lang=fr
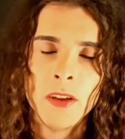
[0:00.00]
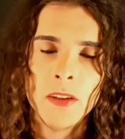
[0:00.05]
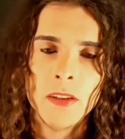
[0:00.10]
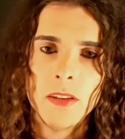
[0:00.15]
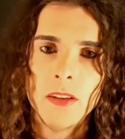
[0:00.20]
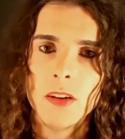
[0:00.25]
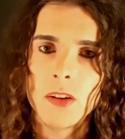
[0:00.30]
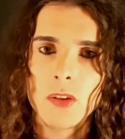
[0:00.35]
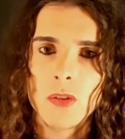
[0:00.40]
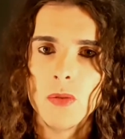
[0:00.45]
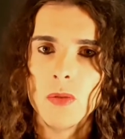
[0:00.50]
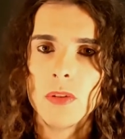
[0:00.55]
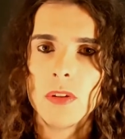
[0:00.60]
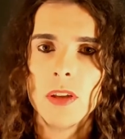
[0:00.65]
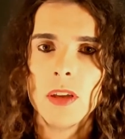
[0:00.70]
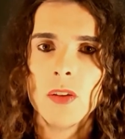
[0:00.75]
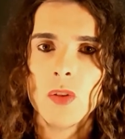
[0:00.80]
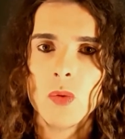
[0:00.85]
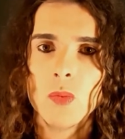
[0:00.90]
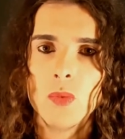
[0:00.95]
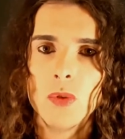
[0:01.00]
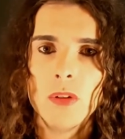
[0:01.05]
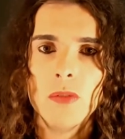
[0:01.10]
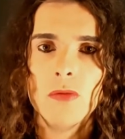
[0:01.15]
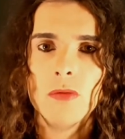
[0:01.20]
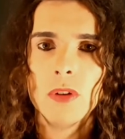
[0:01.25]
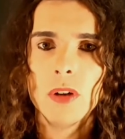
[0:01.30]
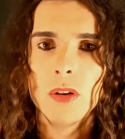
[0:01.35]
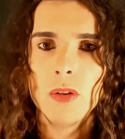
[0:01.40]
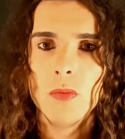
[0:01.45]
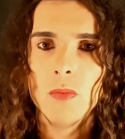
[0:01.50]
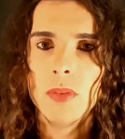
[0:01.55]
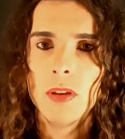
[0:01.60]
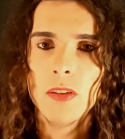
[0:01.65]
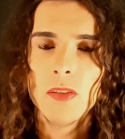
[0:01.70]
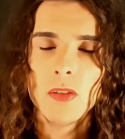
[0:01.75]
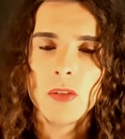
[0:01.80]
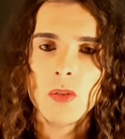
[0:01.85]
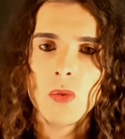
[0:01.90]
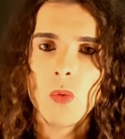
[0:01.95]
C'est-à-dire qu'au théâtre, on peut avoir une
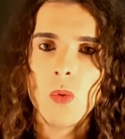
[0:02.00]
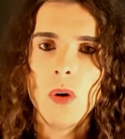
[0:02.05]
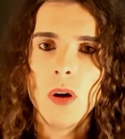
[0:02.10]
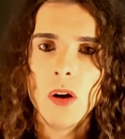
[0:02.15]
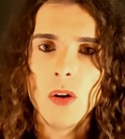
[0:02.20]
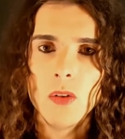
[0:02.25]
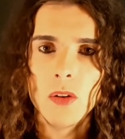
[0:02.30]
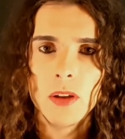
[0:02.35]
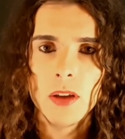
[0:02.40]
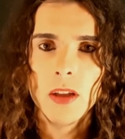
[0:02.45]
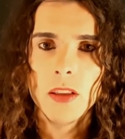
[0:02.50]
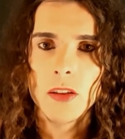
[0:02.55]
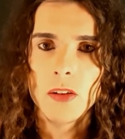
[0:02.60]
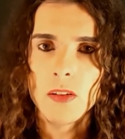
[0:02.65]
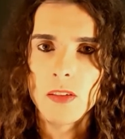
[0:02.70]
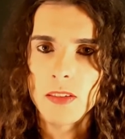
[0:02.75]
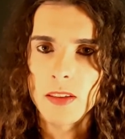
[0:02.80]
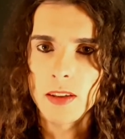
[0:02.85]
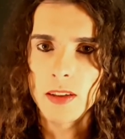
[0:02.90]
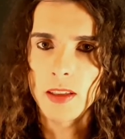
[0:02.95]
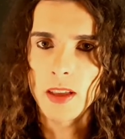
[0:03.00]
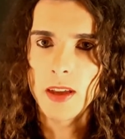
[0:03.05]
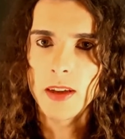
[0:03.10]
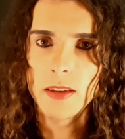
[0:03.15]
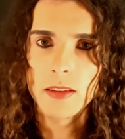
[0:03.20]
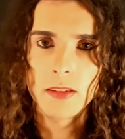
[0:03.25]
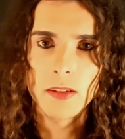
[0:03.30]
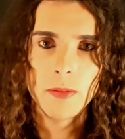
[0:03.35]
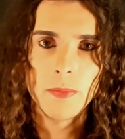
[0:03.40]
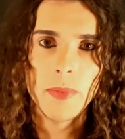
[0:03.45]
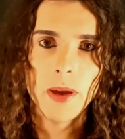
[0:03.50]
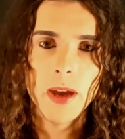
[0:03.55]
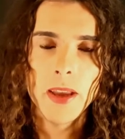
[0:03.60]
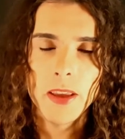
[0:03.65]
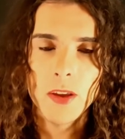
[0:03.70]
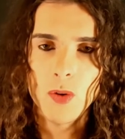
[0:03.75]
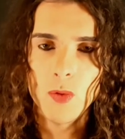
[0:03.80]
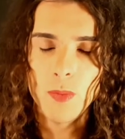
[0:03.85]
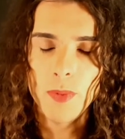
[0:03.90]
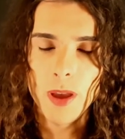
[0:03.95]
pièce en trois, en quatre, en cinq actes, pareil à
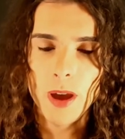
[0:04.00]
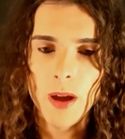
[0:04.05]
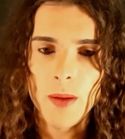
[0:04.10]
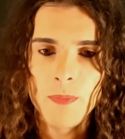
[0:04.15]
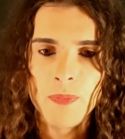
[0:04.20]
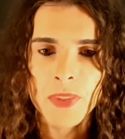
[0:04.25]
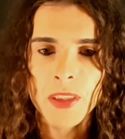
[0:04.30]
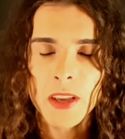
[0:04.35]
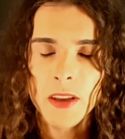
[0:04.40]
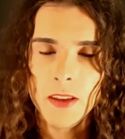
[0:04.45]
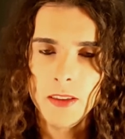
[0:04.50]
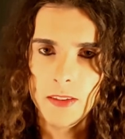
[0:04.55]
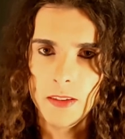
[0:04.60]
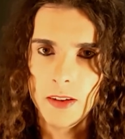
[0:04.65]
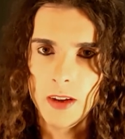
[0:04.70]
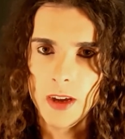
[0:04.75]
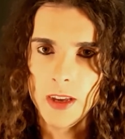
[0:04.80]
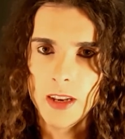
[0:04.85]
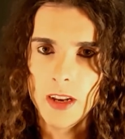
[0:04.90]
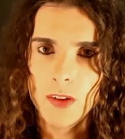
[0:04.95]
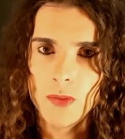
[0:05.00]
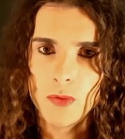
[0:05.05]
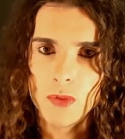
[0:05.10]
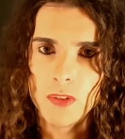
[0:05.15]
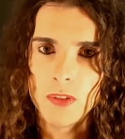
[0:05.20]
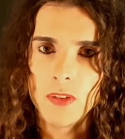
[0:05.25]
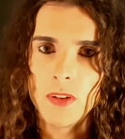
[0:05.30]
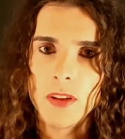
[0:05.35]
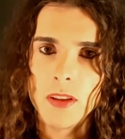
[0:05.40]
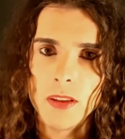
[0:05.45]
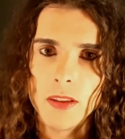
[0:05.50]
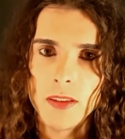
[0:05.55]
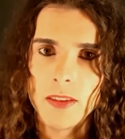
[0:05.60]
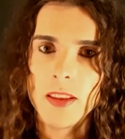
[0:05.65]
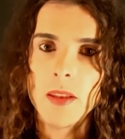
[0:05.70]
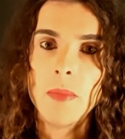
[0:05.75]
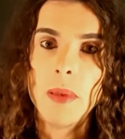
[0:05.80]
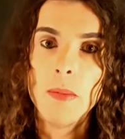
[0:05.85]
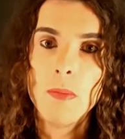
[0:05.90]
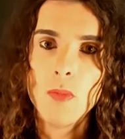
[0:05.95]
l'opéra. c'est
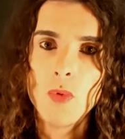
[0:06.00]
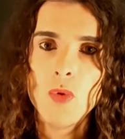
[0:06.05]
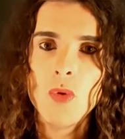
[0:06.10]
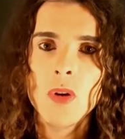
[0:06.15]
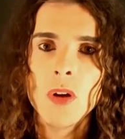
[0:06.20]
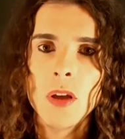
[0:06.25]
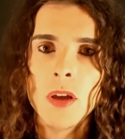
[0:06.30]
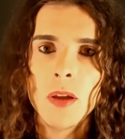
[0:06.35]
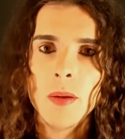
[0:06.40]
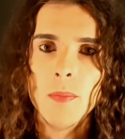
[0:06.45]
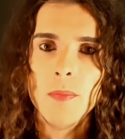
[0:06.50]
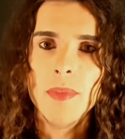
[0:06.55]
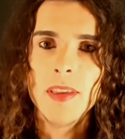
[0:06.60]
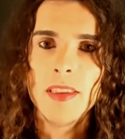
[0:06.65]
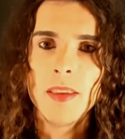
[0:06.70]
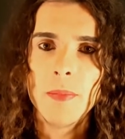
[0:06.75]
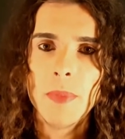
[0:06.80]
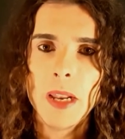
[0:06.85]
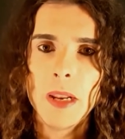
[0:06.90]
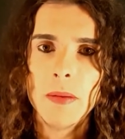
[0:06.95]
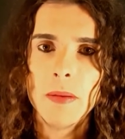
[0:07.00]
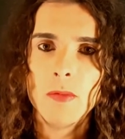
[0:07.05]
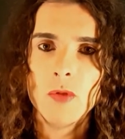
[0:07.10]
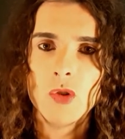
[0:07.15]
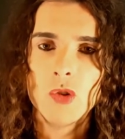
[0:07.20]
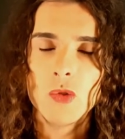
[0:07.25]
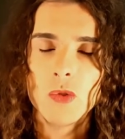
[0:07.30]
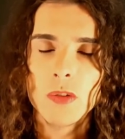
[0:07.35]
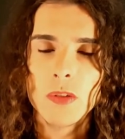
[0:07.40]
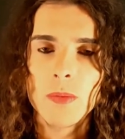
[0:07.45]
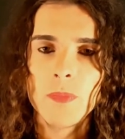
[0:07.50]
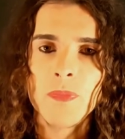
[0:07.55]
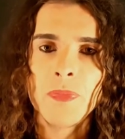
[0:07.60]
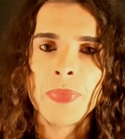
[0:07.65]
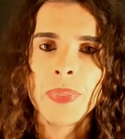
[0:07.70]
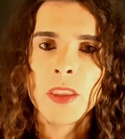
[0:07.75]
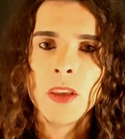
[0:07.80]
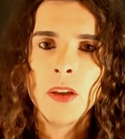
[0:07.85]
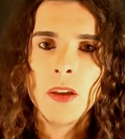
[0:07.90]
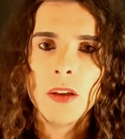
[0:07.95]
le même mot, mais c'est pas la même chose.
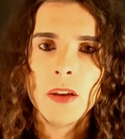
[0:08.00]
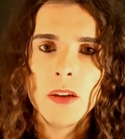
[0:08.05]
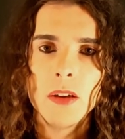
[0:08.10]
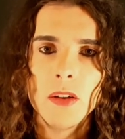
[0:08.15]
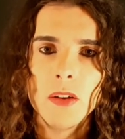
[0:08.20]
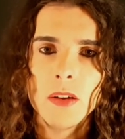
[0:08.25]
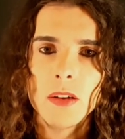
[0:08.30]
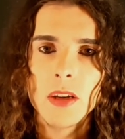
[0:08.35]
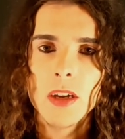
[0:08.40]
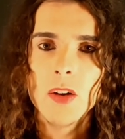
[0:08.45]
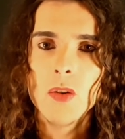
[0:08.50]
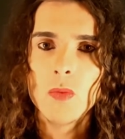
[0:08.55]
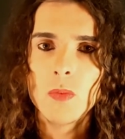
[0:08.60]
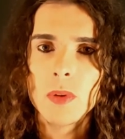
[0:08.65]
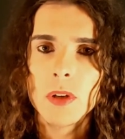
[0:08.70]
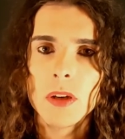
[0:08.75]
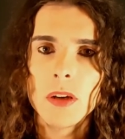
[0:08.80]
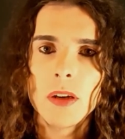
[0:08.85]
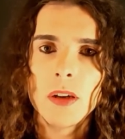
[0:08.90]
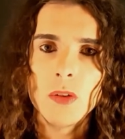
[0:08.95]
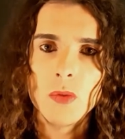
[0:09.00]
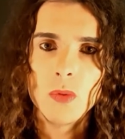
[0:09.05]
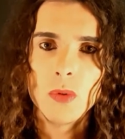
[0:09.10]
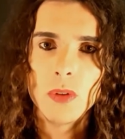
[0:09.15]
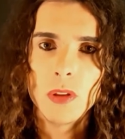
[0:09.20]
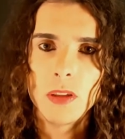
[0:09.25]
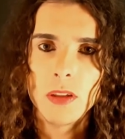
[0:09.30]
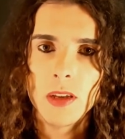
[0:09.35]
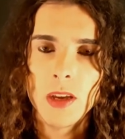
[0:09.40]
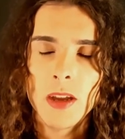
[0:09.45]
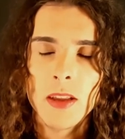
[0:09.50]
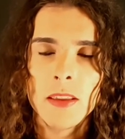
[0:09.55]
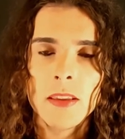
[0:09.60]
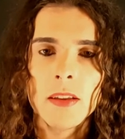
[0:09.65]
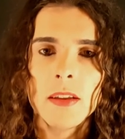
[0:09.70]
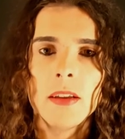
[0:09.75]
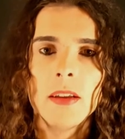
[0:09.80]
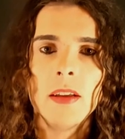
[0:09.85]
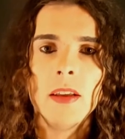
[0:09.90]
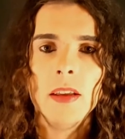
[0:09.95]
Euh, à l'opéra ou au
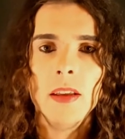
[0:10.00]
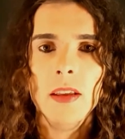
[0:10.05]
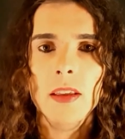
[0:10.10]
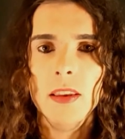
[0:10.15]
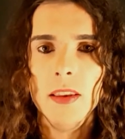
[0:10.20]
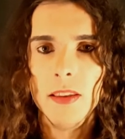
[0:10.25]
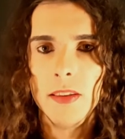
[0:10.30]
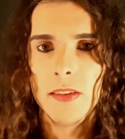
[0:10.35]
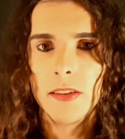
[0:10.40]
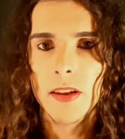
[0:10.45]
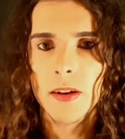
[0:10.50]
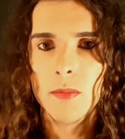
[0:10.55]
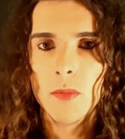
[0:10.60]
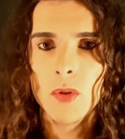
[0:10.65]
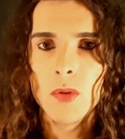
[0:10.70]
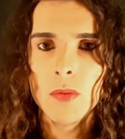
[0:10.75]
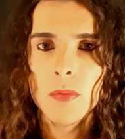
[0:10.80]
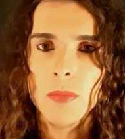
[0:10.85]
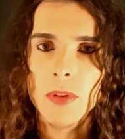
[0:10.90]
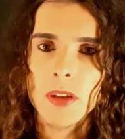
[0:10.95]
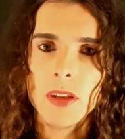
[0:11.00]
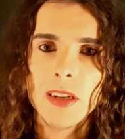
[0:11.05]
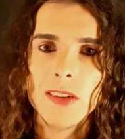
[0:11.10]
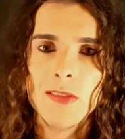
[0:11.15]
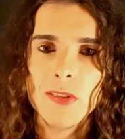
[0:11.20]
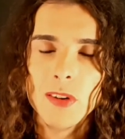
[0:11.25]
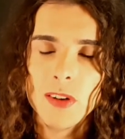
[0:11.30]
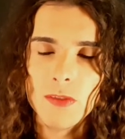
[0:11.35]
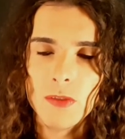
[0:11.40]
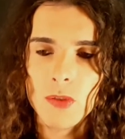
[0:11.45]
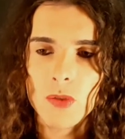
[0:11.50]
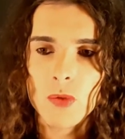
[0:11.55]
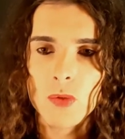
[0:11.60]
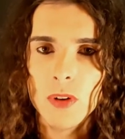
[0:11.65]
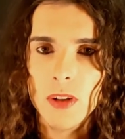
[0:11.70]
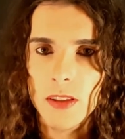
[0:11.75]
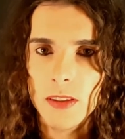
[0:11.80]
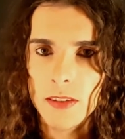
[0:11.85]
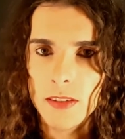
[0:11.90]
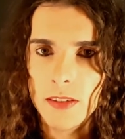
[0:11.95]
théâtre, initialement, bien avant l'invention de
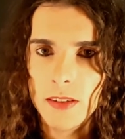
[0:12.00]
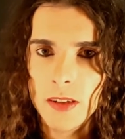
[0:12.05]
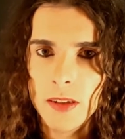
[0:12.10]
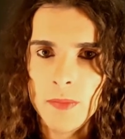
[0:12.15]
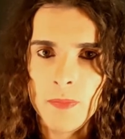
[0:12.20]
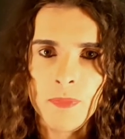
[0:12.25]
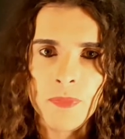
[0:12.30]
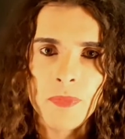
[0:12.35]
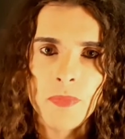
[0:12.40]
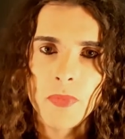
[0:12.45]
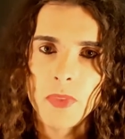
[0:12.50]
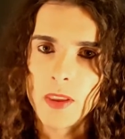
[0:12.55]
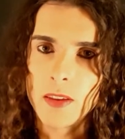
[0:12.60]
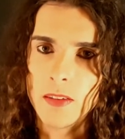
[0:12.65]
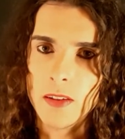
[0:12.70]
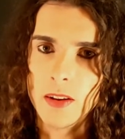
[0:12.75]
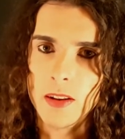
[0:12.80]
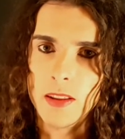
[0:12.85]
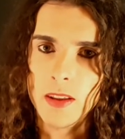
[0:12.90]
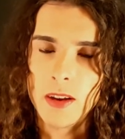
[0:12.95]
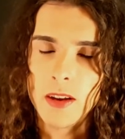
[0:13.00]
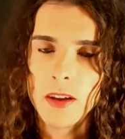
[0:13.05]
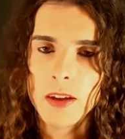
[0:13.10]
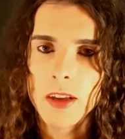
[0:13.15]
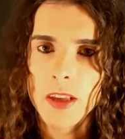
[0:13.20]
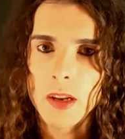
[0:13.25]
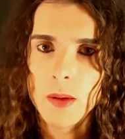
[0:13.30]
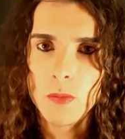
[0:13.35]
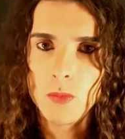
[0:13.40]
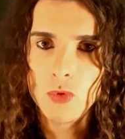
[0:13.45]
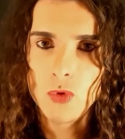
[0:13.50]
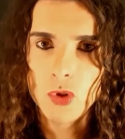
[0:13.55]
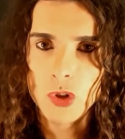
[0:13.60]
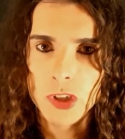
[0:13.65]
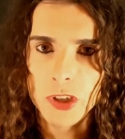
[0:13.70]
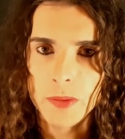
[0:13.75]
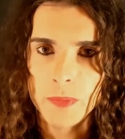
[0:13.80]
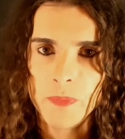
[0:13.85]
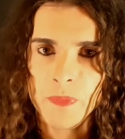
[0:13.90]
l'électricité, c'était éclairé à la bougie.